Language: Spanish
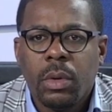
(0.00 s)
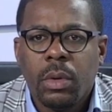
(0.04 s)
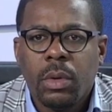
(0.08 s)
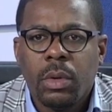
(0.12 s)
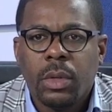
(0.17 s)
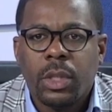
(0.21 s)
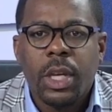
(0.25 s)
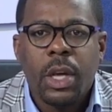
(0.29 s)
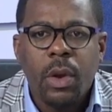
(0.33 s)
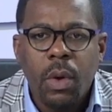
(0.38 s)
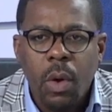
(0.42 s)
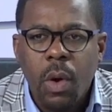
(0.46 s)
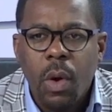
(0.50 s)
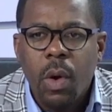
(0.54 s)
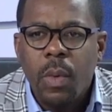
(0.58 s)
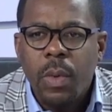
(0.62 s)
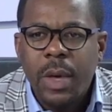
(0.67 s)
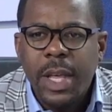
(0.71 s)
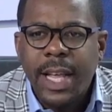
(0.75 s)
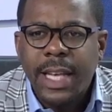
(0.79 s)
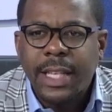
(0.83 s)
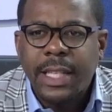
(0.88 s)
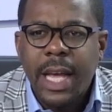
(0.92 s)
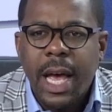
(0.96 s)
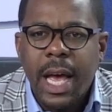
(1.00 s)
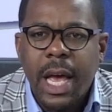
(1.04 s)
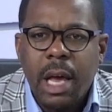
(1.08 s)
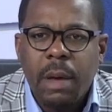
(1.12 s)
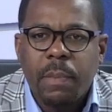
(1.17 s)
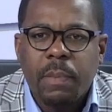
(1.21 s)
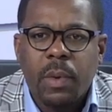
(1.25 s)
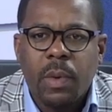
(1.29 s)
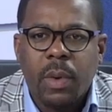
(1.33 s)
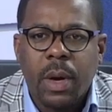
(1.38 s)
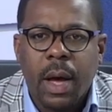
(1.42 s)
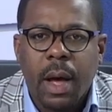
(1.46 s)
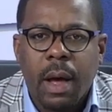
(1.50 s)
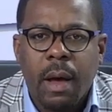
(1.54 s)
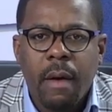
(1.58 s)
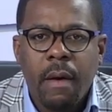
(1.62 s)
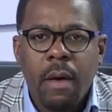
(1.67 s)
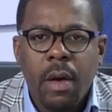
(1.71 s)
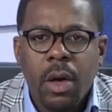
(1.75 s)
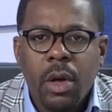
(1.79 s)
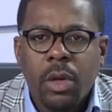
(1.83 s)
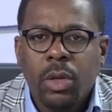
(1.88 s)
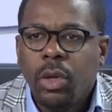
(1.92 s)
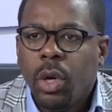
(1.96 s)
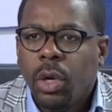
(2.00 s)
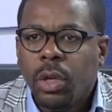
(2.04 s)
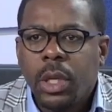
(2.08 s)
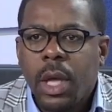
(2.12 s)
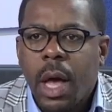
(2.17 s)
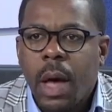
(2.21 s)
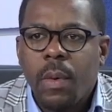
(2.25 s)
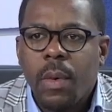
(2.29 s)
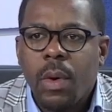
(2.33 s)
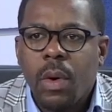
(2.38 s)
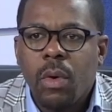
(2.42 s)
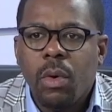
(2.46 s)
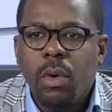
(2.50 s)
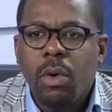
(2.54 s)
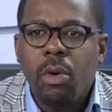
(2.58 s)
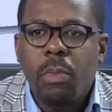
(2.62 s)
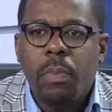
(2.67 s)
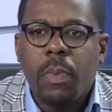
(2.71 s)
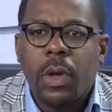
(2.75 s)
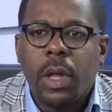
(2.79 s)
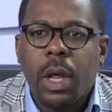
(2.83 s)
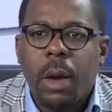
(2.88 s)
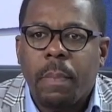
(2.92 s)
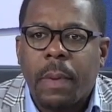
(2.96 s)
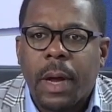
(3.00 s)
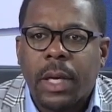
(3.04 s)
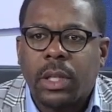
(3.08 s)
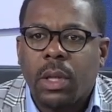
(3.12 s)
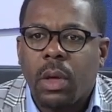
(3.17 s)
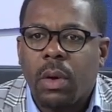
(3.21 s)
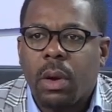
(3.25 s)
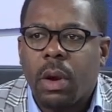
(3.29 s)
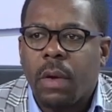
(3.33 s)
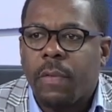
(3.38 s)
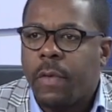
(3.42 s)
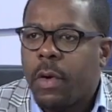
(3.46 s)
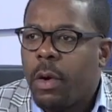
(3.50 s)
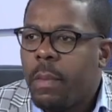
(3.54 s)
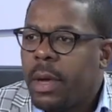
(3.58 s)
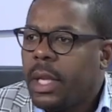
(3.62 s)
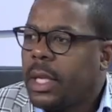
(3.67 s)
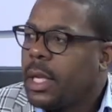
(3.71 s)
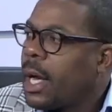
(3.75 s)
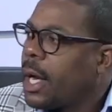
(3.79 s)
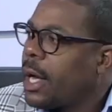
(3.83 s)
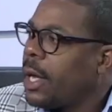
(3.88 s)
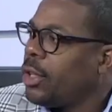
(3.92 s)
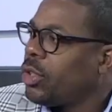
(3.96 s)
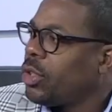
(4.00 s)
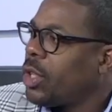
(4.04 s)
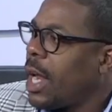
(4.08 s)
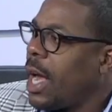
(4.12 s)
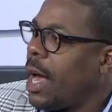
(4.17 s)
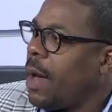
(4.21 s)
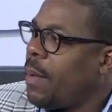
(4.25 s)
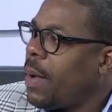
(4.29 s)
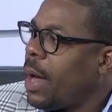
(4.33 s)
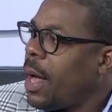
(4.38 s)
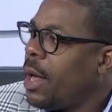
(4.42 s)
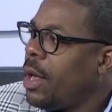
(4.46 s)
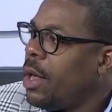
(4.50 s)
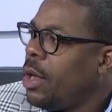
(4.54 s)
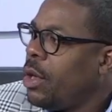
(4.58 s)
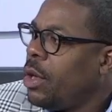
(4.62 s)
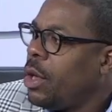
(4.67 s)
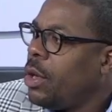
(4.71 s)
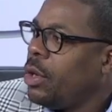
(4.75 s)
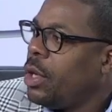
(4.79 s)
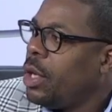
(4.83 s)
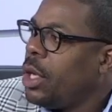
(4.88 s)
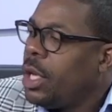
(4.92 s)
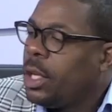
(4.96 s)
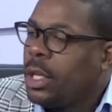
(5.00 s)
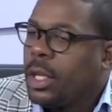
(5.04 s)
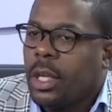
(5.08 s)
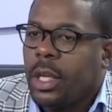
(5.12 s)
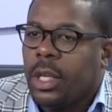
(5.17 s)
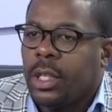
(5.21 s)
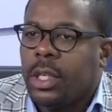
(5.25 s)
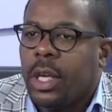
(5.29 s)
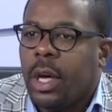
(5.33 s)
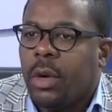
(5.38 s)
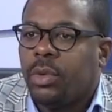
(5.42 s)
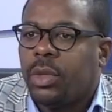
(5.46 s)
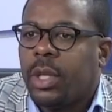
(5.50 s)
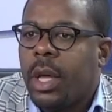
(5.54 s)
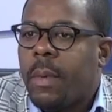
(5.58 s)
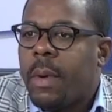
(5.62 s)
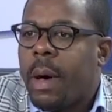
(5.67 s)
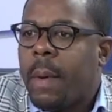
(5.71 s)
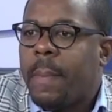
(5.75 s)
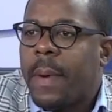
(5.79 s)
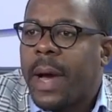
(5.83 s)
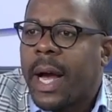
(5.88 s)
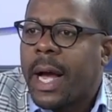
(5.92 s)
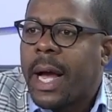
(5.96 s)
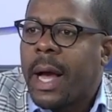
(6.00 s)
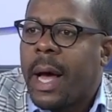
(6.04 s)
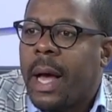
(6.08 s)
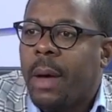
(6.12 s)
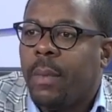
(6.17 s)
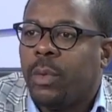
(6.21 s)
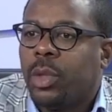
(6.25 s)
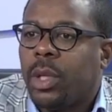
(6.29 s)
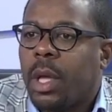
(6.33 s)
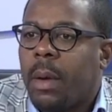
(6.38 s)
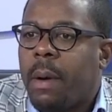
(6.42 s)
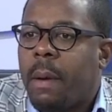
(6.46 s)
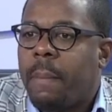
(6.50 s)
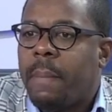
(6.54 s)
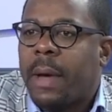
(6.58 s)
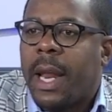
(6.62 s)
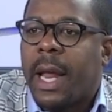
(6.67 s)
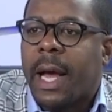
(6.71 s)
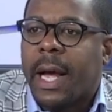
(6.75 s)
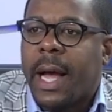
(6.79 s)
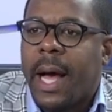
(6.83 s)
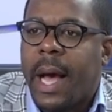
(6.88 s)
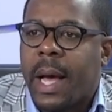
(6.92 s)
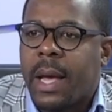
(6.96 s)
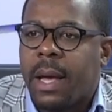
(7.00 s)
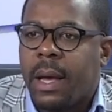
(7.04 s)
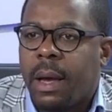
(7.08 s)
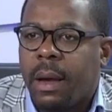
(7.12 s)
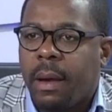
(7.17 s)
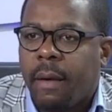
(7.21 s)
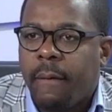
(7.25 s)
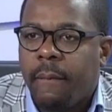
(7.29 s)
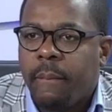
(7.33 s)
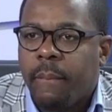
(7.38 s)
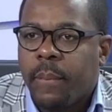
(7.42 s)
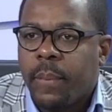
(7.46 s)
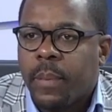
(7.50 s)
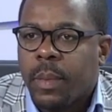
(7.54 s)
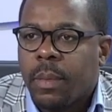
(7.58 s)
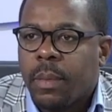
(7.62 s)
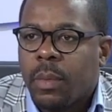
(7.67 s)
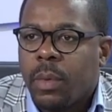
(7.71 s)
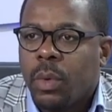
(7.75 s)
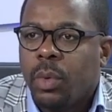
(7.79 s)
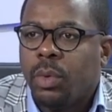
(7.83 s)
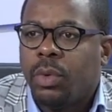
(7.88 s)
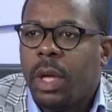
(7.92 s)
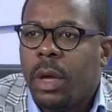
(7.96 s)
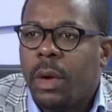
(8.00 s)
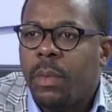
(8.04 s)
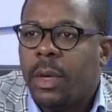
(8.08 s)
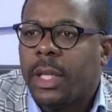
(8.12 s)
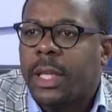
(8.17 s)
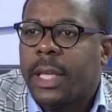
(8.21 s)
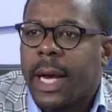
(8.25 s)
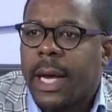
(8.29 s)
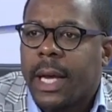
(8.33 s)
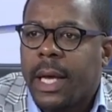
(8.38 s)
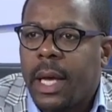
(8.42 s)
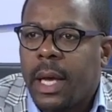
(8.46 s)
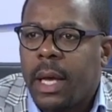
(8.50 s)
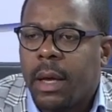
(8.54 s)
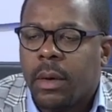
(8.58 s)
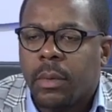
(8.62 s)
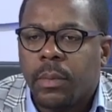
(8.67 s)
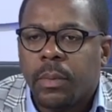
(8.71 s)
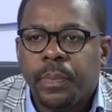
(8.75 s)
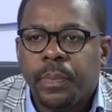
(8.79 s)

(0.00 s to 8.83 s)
Se nos olvida esa época donde había un grupo del Partido Reformista que entraba y, te decía, usted va para usted va para la calle, usted no está aquí.